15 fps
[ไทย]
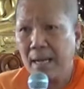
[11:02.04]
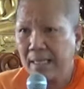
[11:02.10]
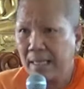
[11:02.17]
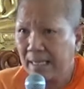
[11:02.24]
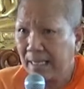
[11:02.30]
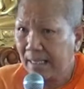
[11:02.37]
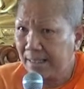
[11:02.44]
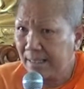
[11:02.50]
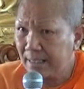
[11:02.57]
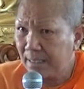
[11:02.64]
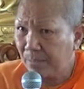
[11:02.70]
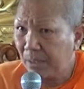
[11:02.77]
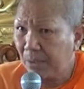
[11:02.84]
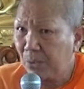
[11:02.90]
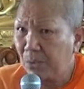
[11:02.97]
มารถในการที่
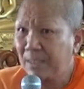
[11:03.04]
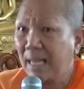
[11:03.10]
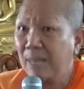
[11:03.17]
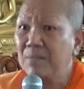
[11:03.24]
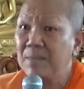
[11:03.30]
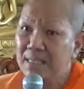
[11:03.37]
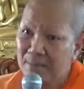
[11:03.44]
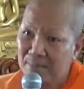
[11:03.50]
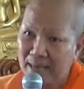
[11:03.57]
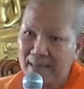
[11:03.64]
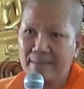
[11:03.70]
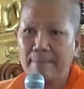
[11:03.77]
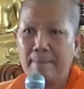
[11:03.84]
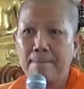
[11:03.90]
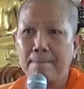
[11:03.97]
จะบรรลุธรรมใช่ไหม
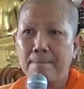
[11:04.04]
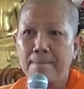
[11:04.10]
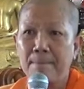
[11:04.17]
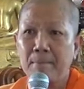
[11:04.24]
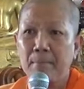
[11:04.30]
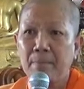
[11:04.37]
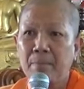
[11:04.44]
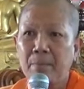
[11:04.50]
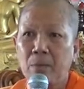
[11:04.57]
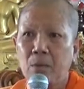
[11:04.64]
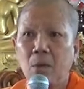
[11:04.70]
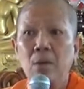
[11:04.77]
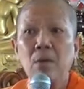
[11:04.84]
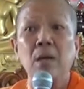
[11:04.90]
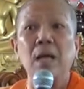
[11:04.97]

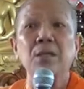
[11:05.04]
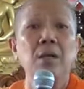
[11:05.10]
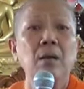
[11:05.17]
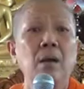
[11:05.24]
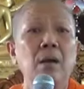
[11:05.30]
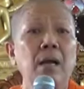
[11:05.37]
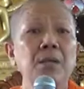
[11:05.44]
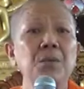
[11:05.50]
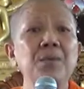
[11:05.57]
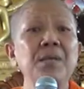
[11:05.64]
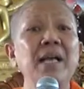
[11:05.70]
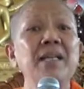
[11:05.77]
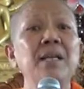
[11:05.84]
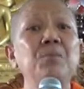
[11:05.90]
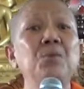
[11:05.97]
เพราะอนุ
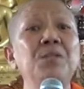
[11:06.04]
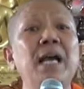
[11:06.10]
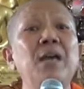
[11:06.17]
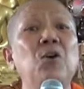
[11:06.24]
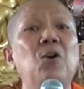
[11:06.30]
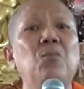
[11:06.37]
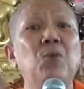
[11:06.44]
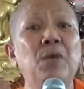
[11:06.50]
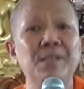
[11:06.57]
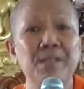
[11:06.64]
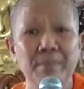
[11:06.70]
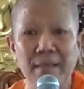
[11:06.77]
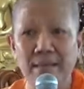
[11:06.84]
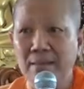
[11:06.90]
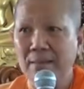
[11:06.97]
ญาตให้ผู้ชายออกบวช
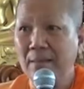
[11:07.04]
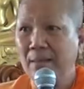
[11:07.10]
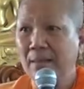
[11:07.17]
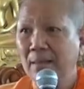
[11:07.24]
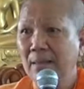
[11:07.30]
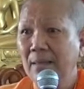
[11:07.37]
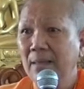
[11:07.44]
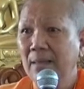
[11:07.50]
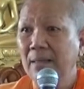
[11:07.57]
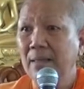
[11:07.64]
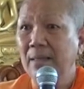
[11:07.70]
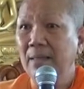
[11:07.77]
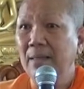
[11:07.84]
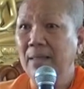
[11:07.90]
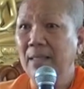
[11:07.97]
ใช่ไหม
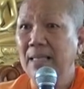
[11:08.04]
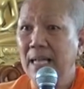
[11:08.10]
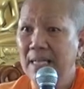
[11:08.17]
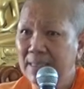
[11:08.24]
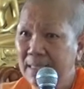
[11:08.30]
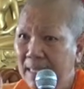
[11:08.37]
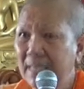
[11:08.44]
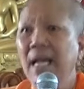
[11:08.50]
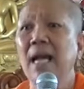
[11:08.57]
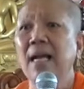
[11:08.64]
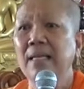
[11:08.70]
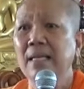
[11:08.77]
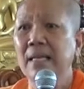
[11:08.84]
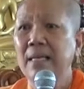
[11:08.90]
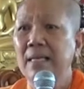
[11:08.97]
นะคะเส้นทาง
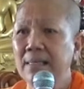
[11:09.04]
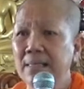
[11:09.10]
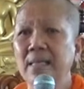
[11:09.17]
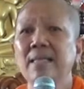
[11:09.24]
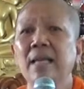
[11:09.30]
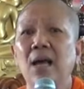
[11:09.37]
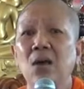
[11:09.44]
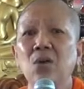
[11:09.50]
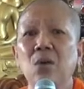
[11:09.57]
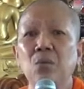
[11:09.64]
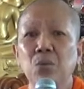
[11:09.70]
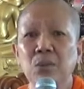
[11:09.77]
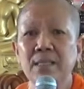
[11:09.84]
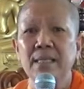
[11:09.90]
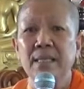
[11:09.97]
นี้เส้นทางของ
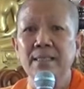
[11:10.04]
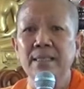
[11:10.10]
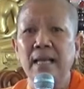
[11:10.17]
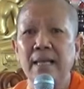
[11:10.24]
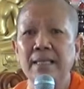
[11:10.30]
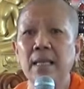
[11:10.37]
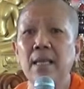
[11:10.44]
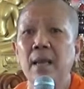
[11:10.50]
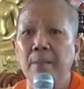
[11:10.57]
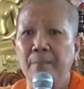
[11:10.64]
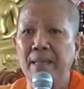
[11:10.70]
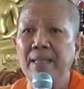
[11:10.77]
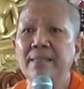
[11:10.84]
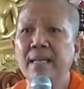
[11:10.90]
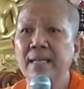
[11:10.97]
พุทธศาสนานี้
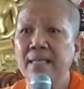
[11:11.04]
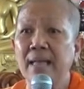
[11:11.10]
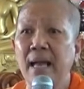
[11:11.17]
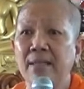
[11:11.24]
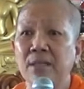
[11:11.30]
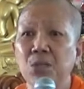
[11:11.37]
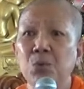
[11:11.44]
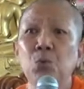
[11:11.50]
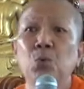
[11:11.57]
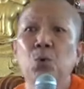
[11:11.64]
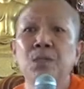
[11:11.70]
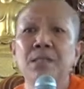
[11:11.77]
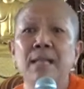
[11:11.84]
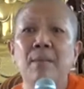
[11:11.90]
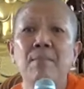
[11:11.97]
เป็นเส้นทางที่ทุกค
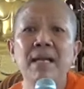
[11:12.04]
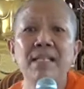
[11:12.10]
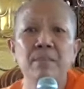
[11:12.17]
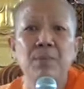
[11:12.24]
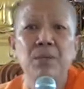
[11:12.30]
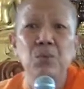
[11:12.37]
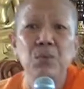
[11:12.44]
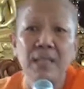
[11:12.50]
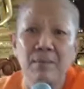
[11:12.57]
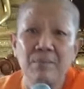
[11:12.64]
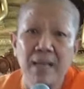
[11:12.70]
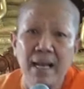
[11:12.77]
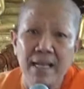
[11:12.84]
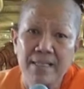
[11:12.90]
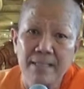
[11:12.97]
นสามารถจะบรรลุธรรม
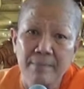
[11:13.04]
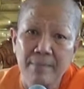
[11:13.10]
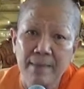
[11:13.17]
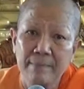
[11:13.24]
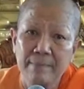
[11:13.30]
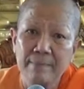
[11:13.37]
ได้ใช่ไหม